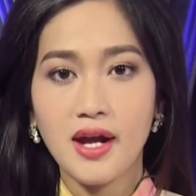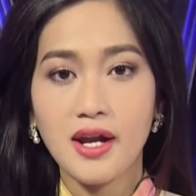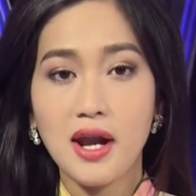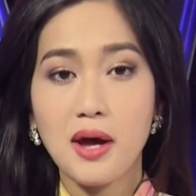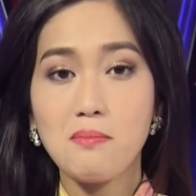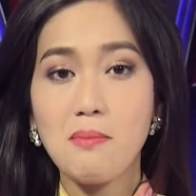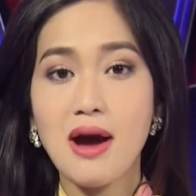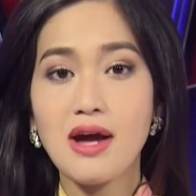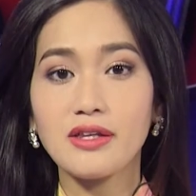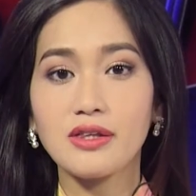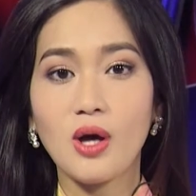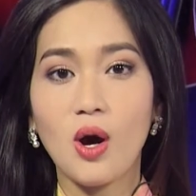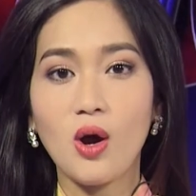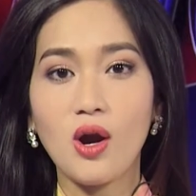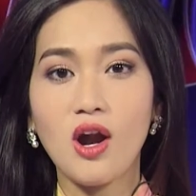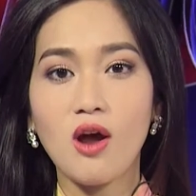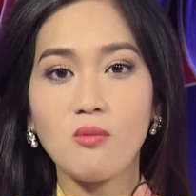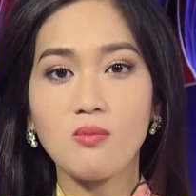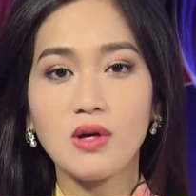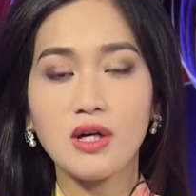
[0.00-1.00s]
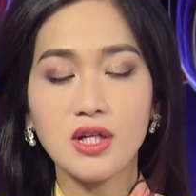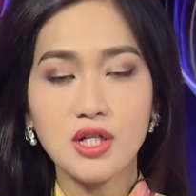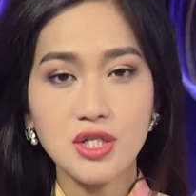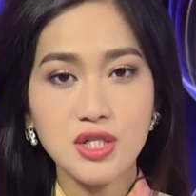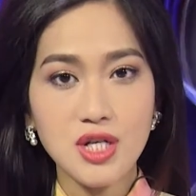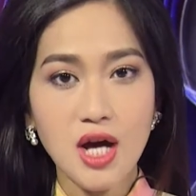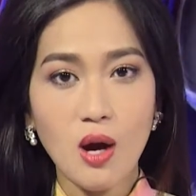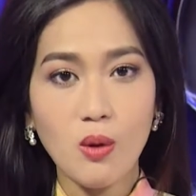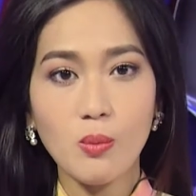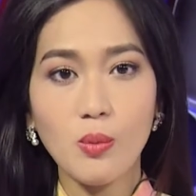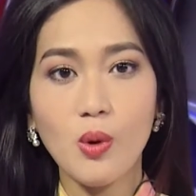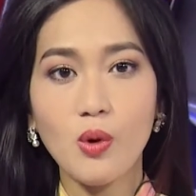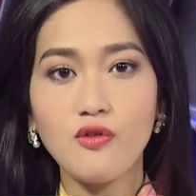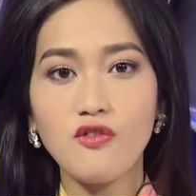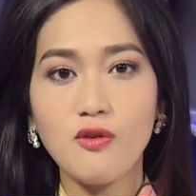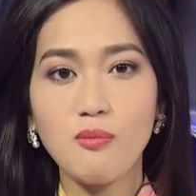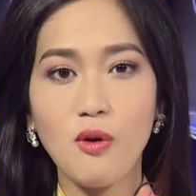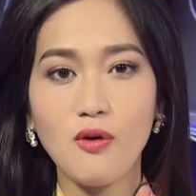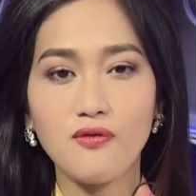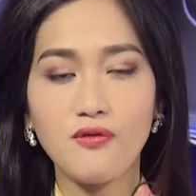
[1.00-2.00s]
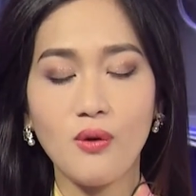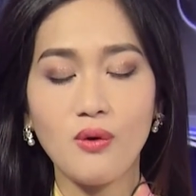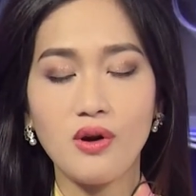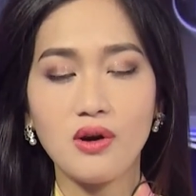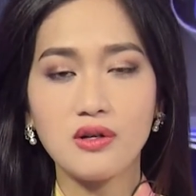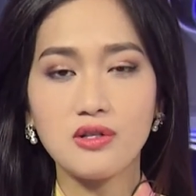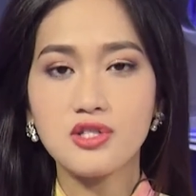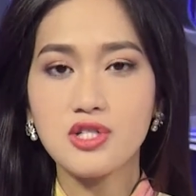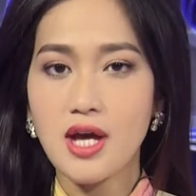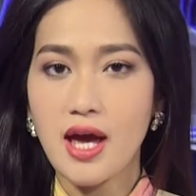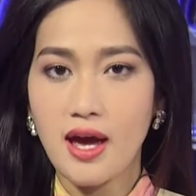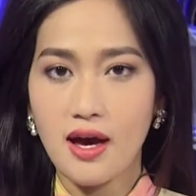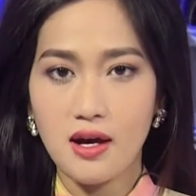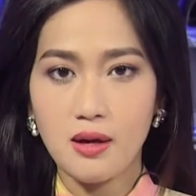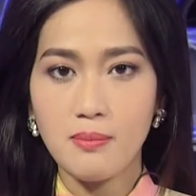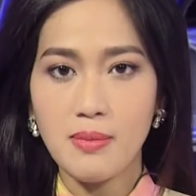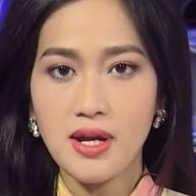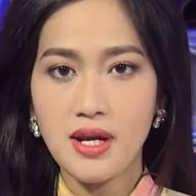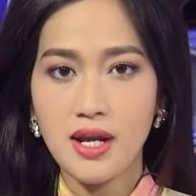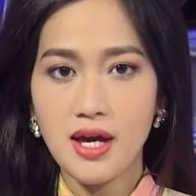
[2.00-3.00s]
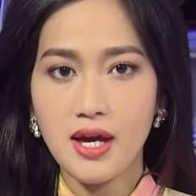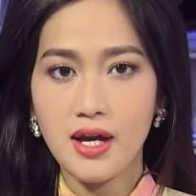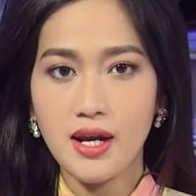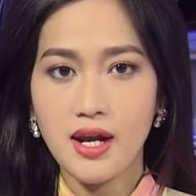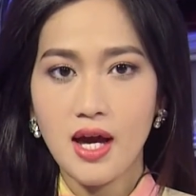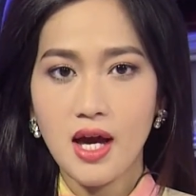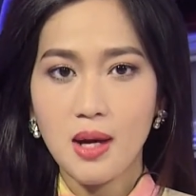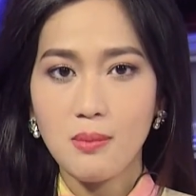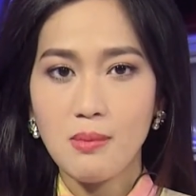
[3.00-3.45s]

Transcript: đã bày tỏ lòng kính trọng đối với một phụ nữ trẻ ở Miến Điện